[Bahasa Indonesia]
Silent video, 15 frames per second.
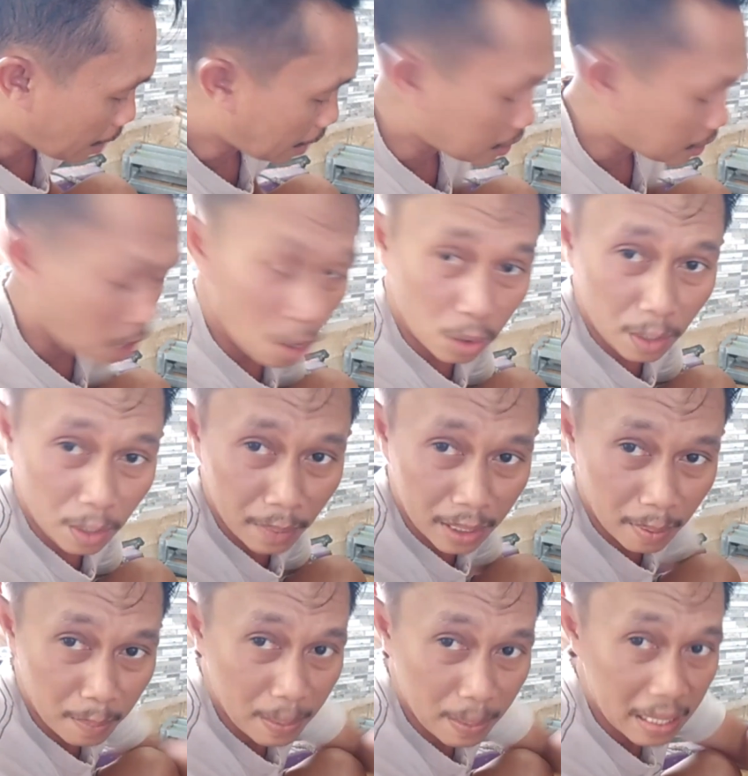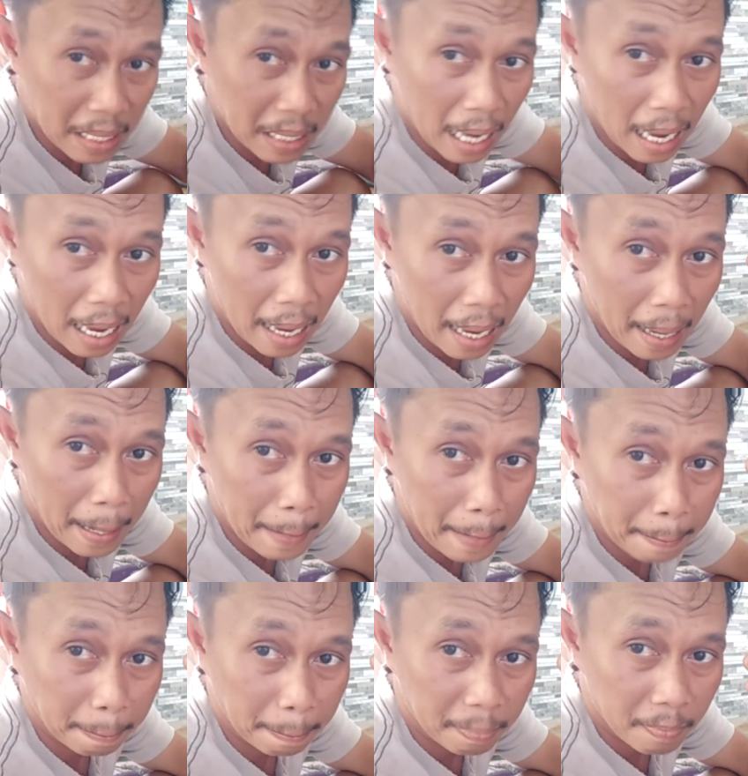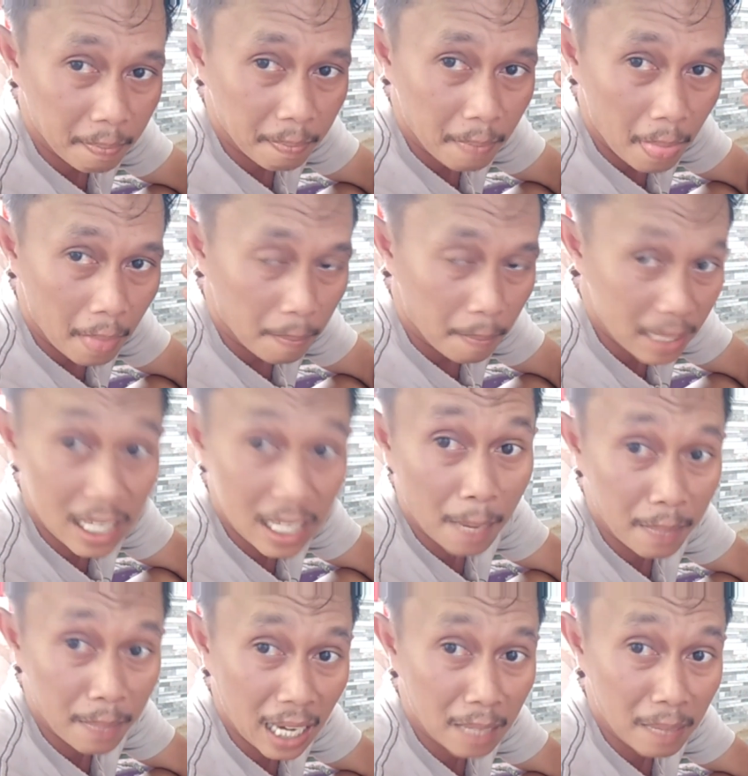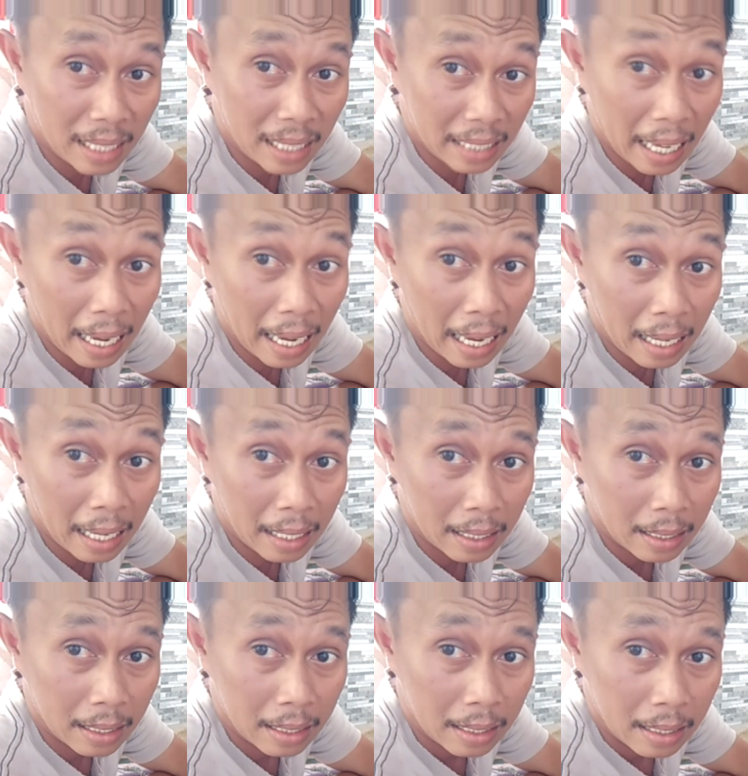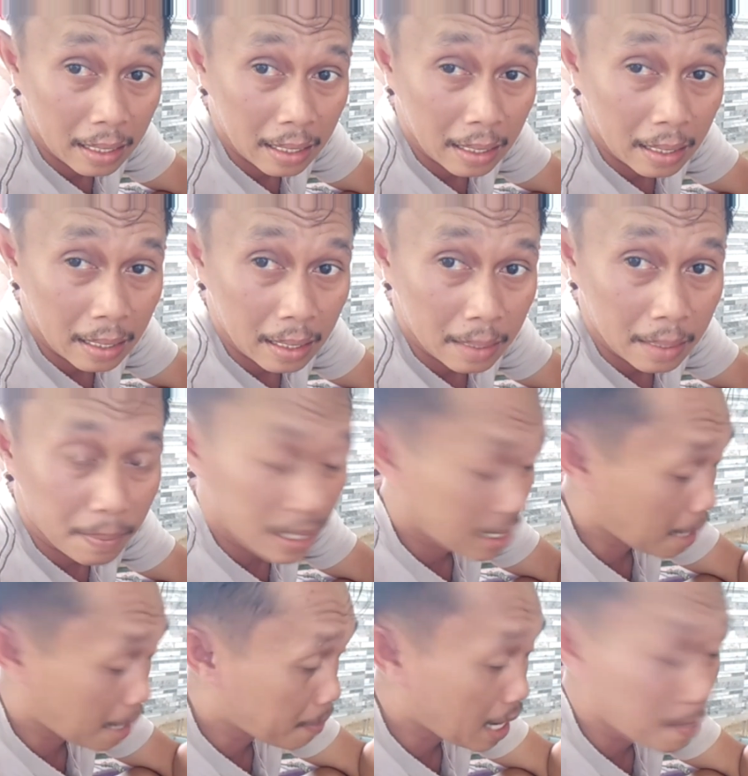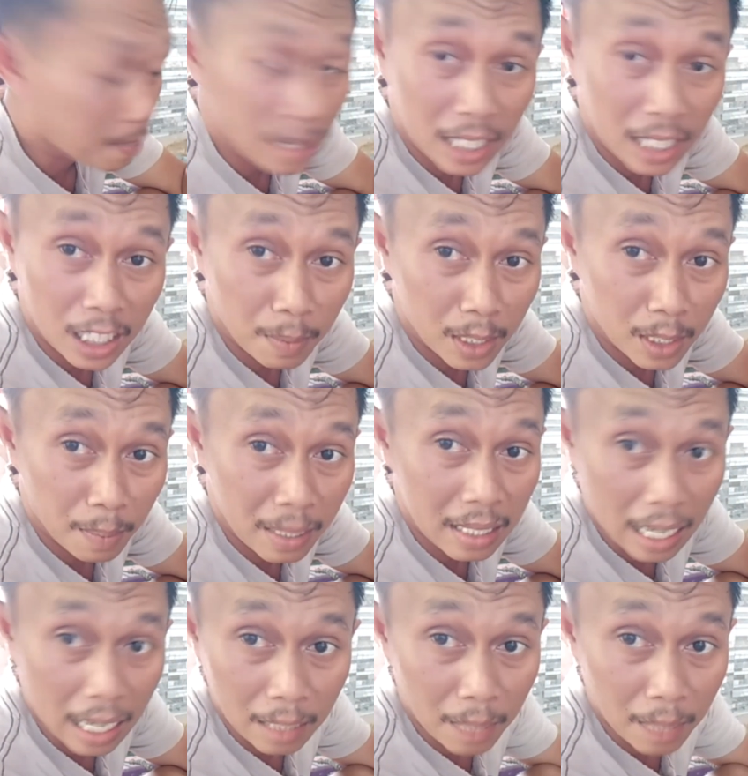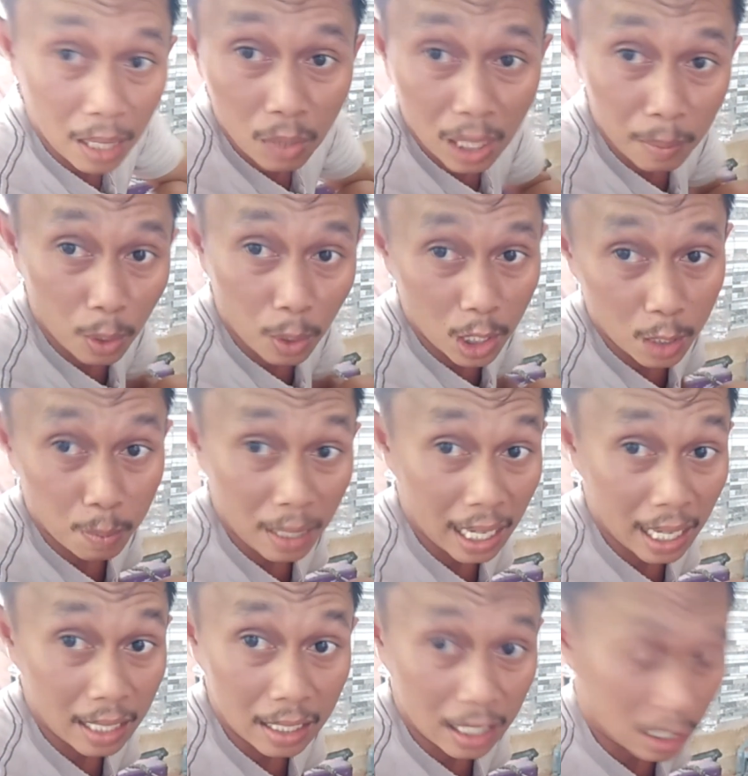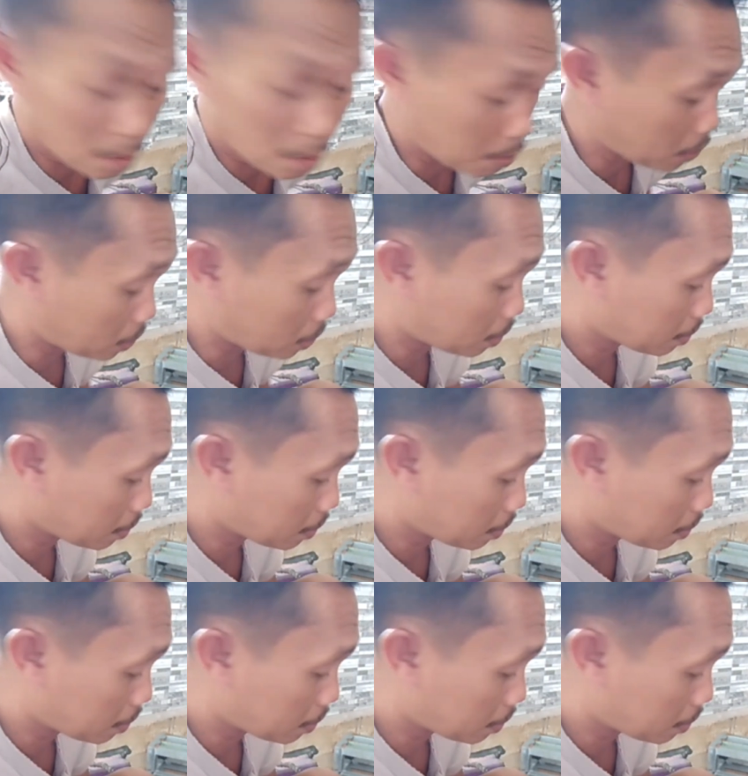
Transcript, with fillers: atau teman-teman bisa pejamkan mata pejamkan mata teman-teman saat melakukan proses pengelasan tersebut